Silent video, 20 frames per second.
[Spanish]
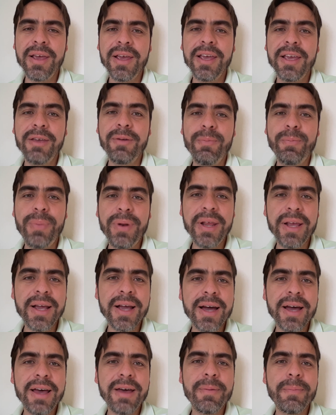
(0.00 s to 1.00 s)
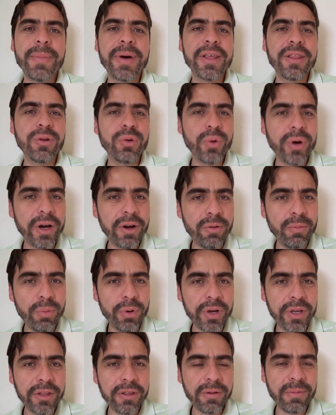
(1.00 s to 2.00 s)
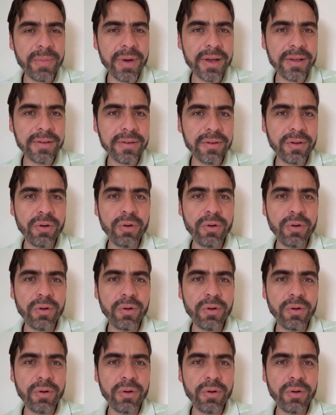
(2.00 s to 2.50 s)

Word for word: Implica madrugar un poquito más